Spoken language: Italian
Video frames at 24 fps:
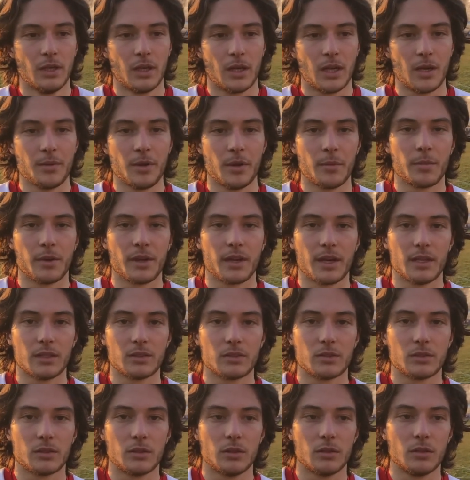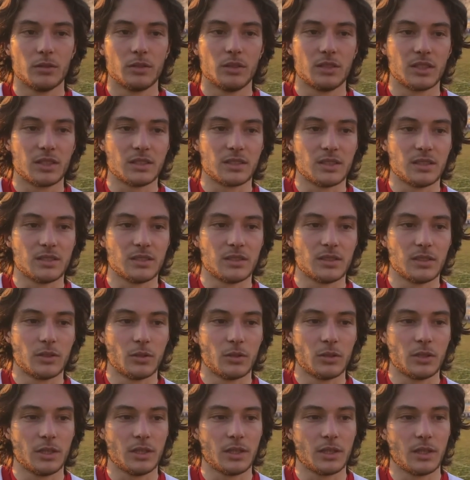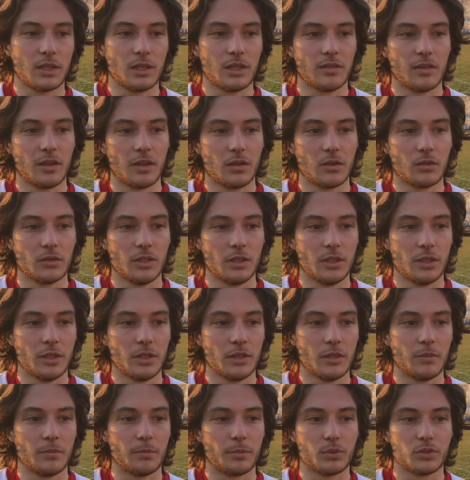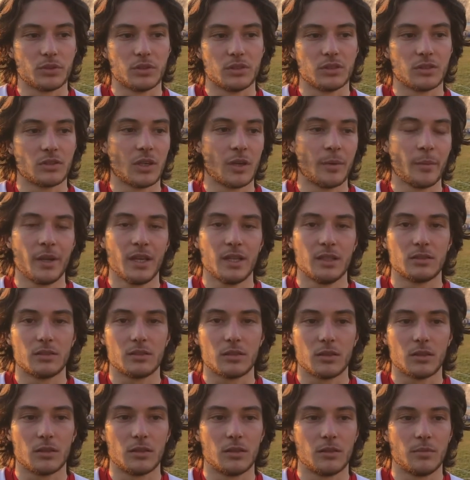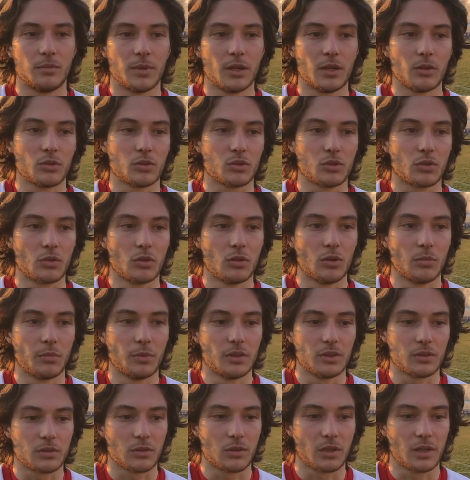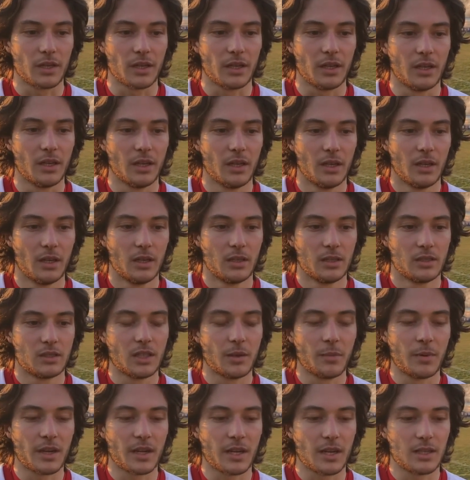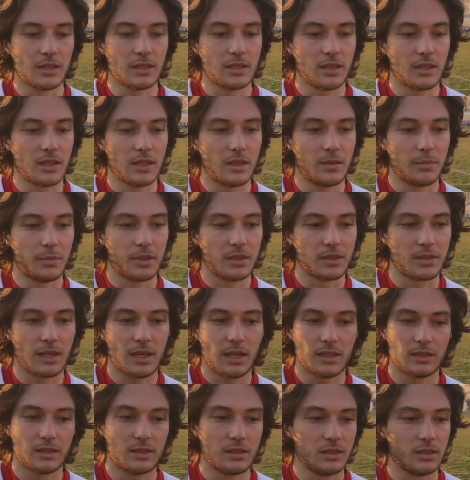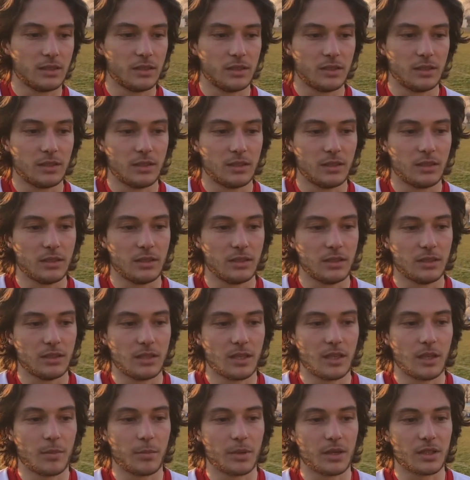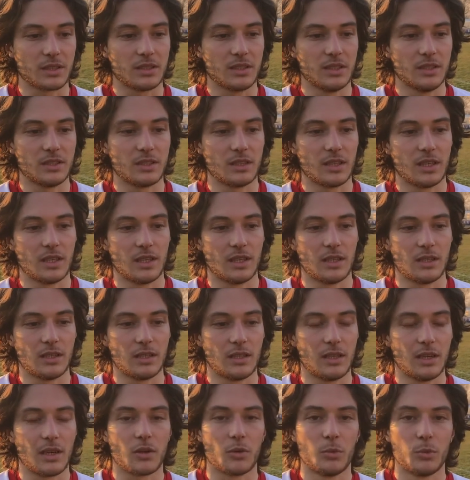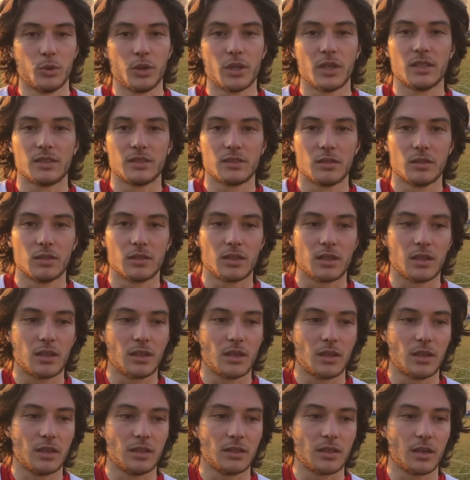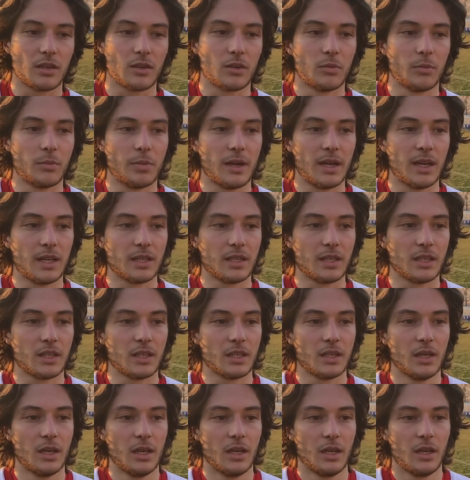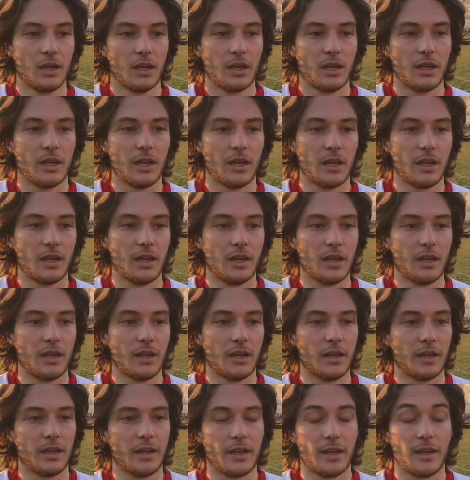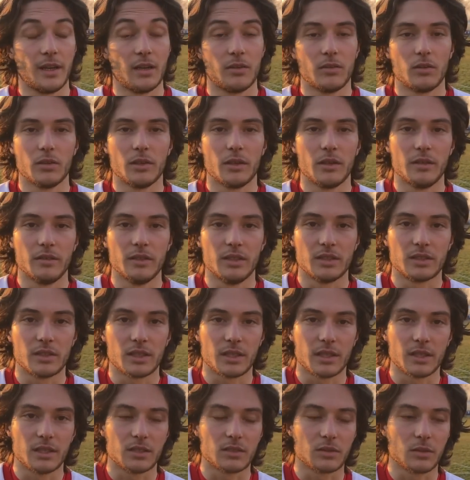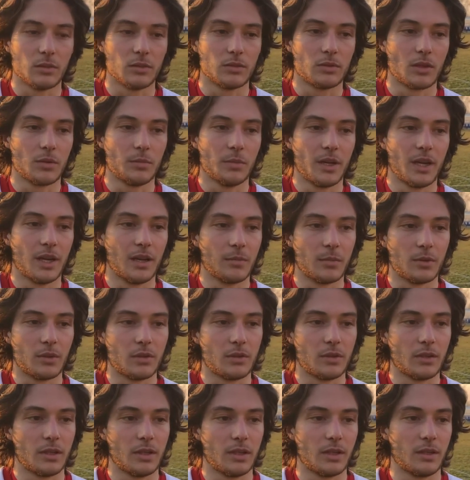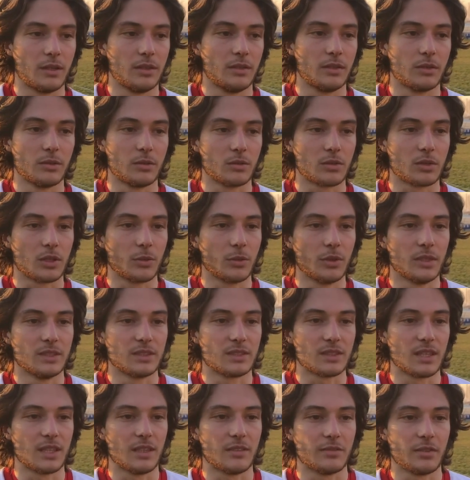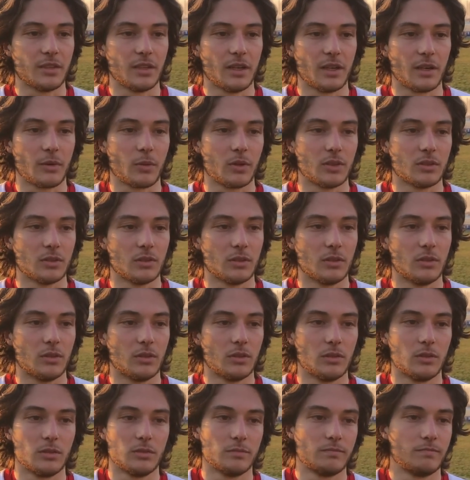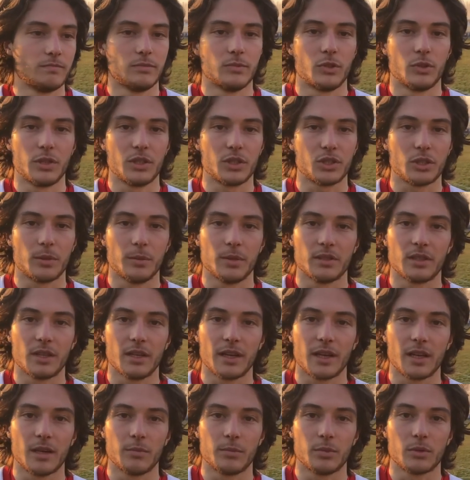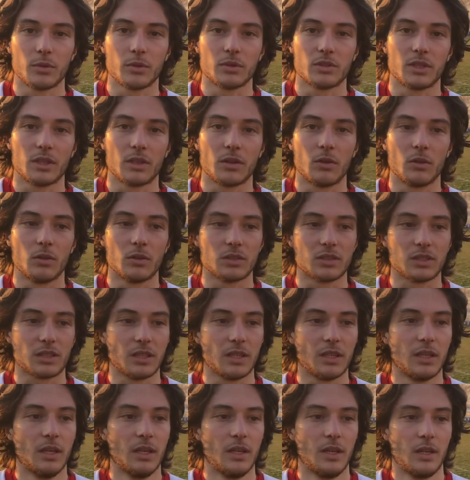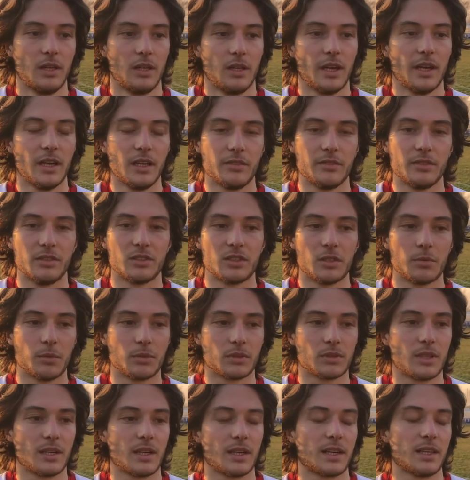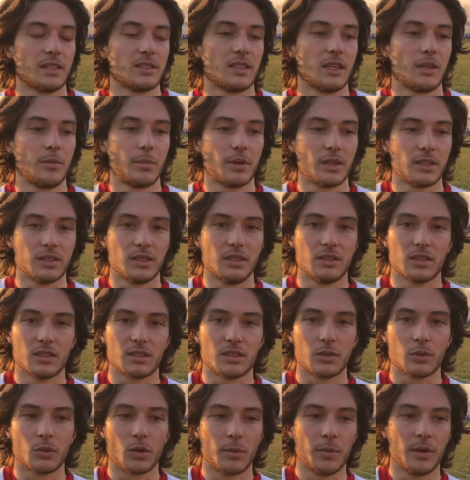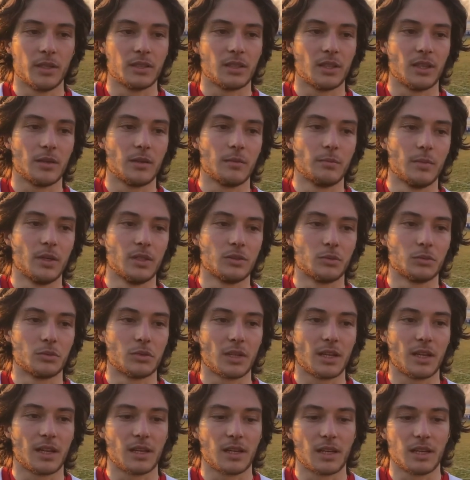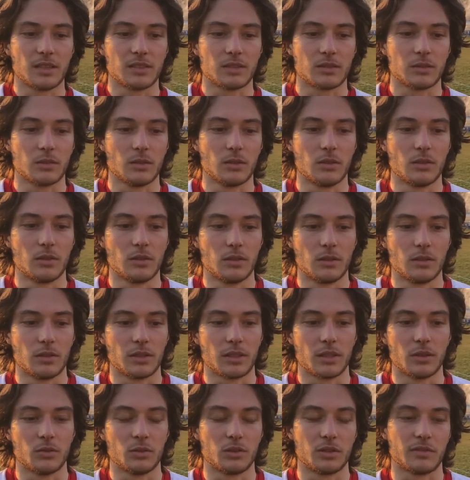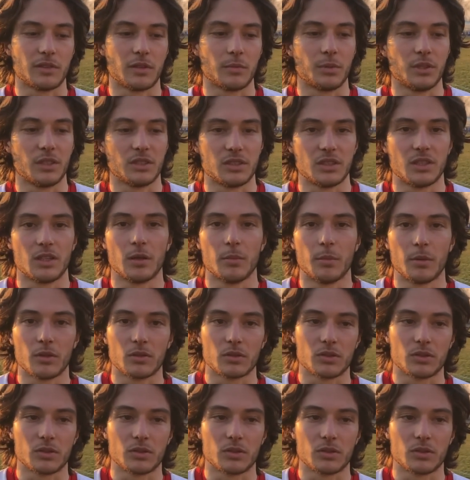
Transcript: Abbiamo pagato disattenzioni a livello di posizionamento, ma non solo, penso che sia mancata per tratti della partita la comunicazione tra, tra i compagni e la voglia di vincere che di solito abbiamo e di conseguenza alla fine quando non riesci a mettere in campo queste cose è difficile portare a casa la partita, sicuramente una battuta d'arresto che non ci fa piacere però